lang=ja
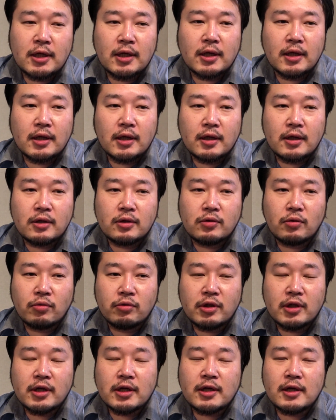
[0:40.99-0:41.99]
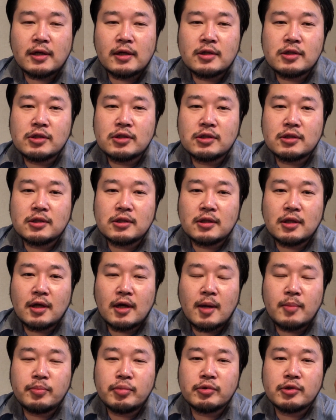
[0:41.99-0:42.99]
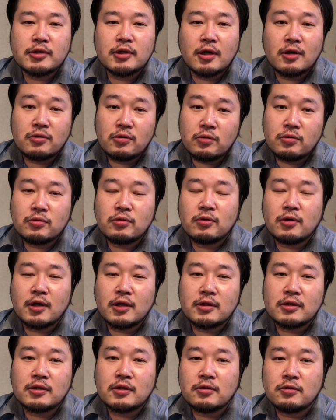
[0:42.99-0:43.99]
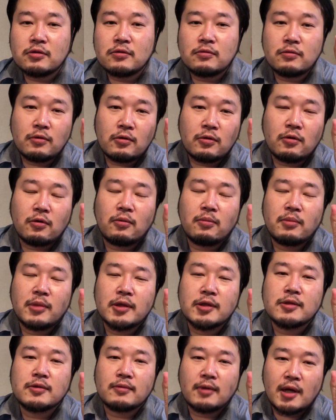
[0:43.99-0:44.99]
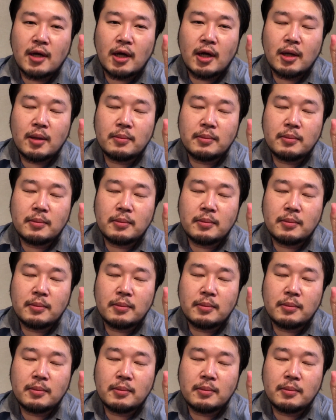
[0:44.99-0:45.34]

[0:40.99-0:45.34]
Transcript: えー、どんな感じでアプリが動くのかっていうのをまずは